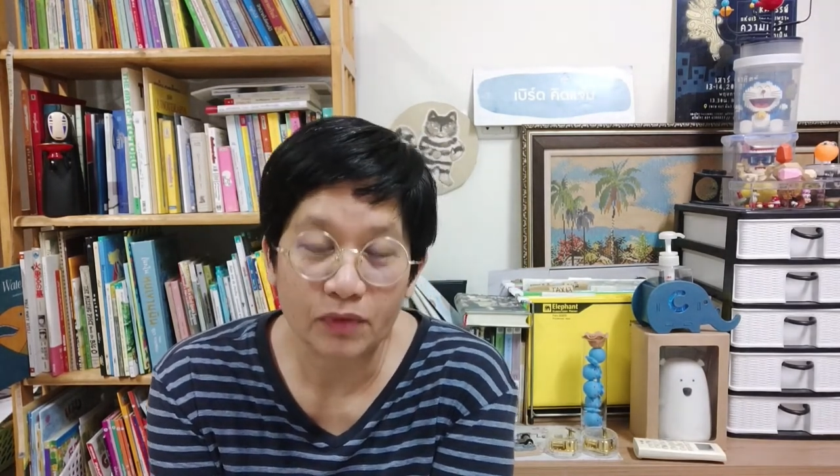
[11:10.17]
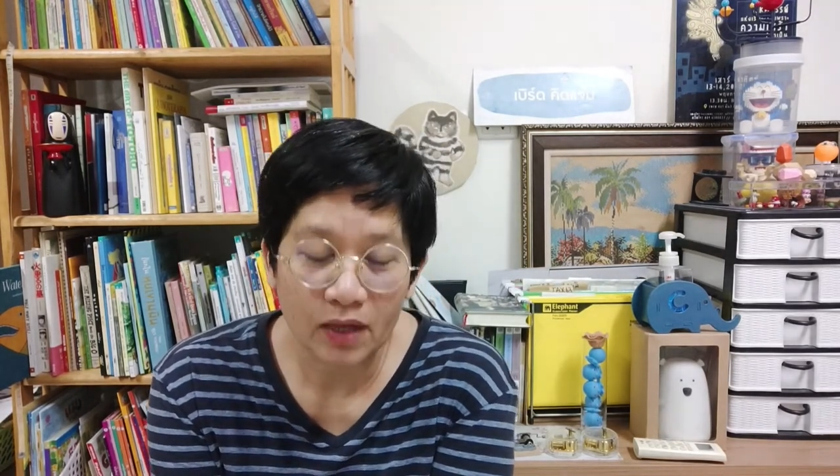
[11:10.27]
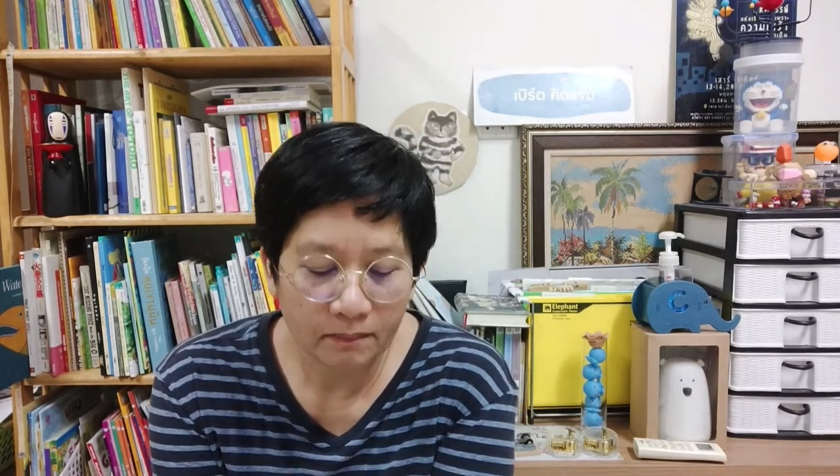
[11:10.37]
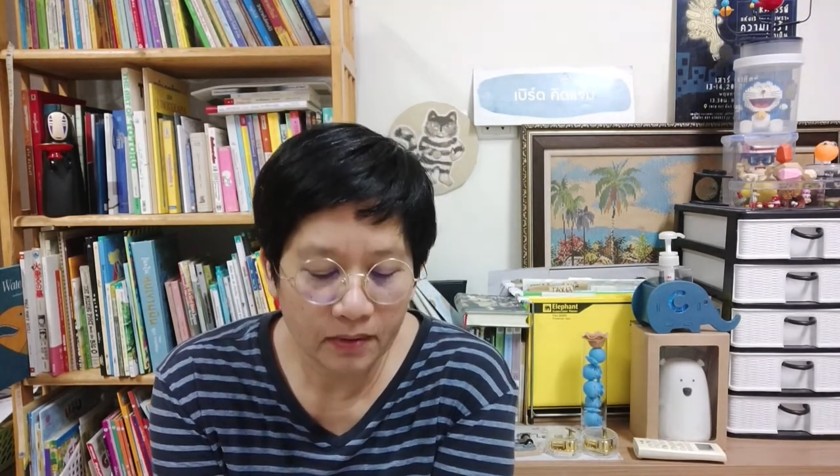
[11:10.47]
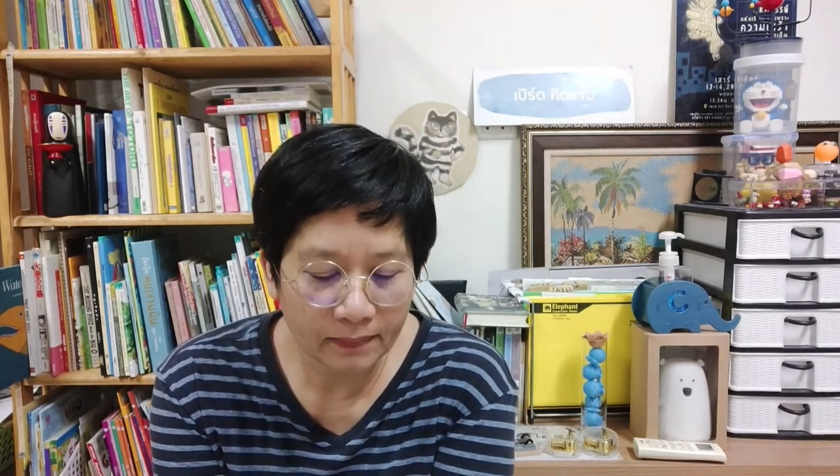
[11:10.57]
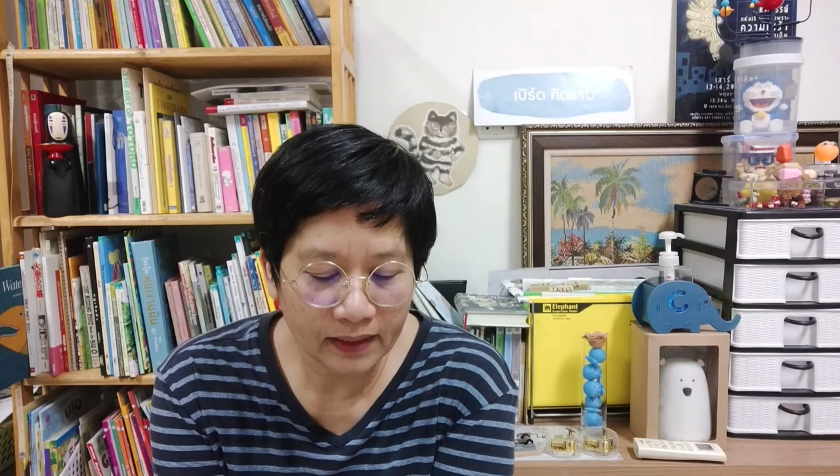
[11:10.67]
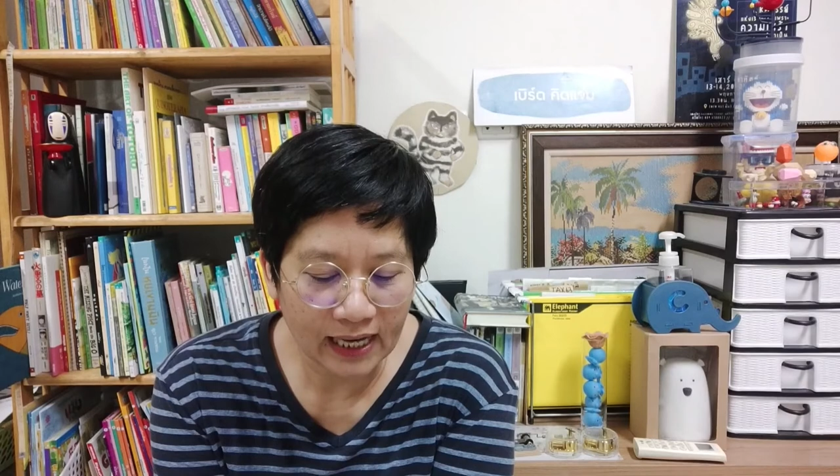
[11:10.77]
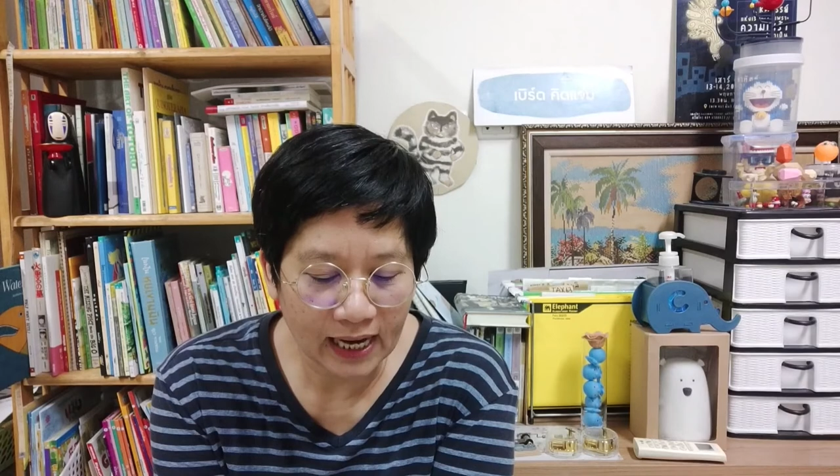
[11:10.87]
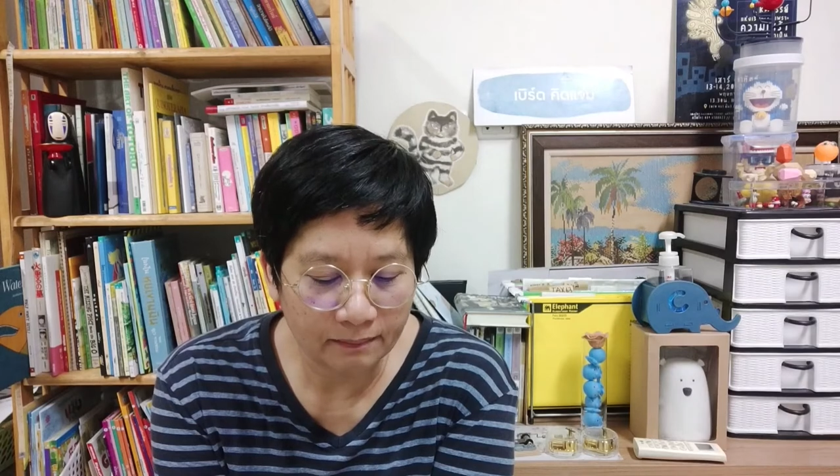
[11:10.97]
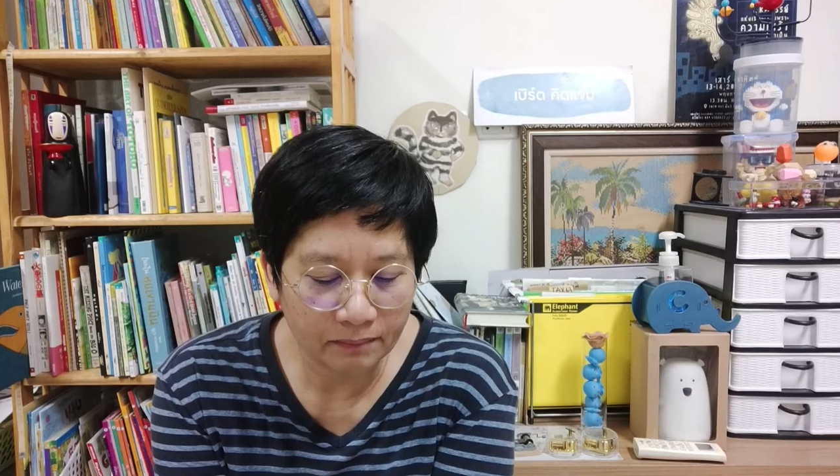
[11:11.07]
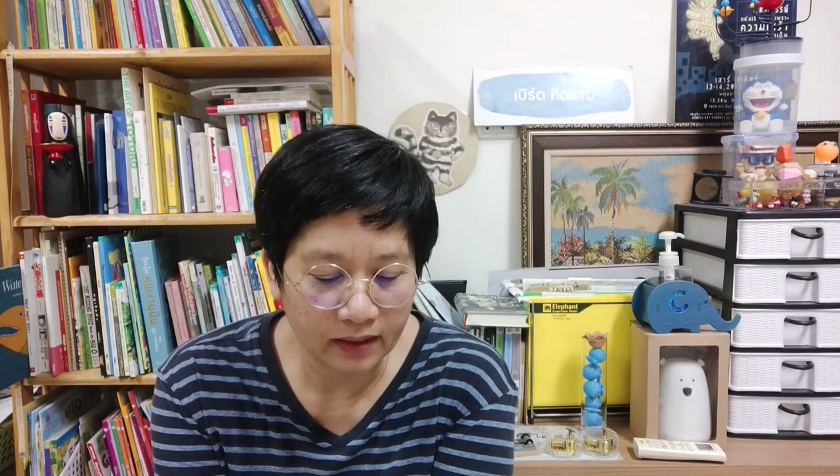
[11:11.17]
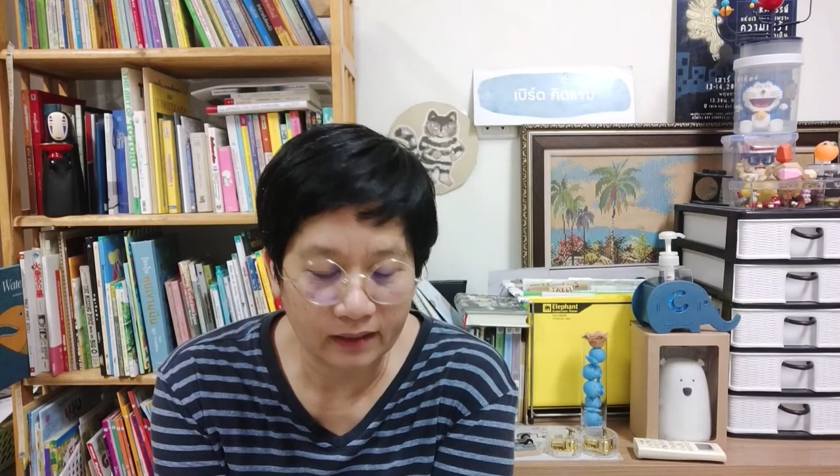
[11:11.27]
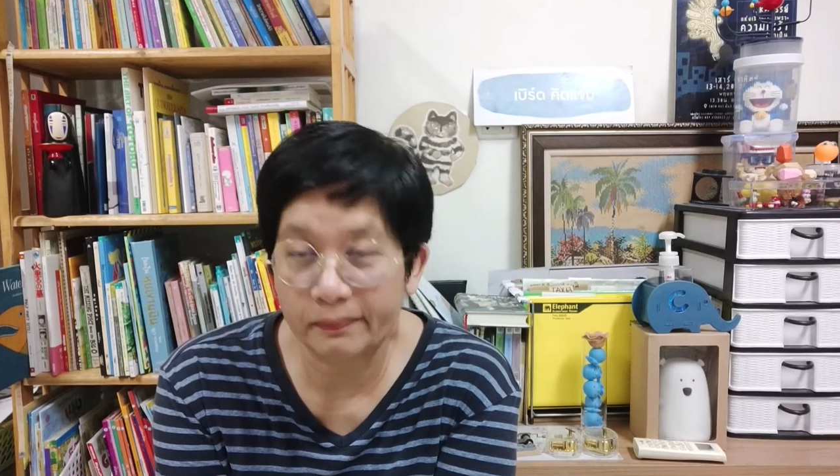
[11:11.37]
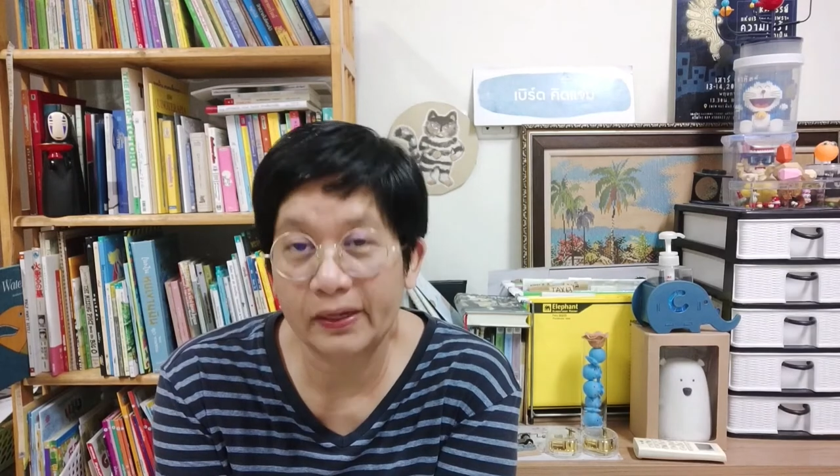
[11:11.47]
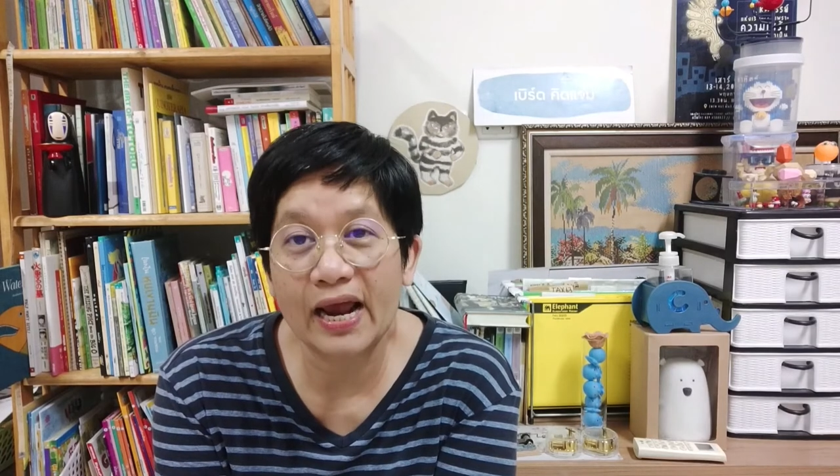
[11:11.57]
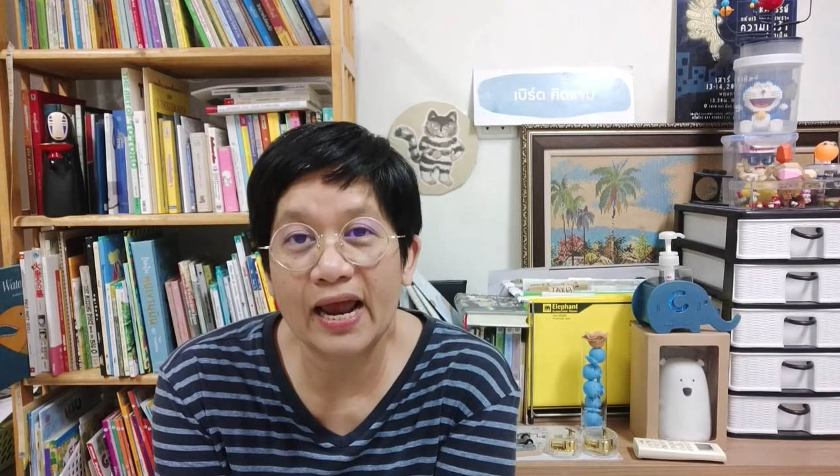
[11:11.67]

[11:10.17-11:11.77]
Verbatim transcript: เพื่อเป็นการเผยแพร่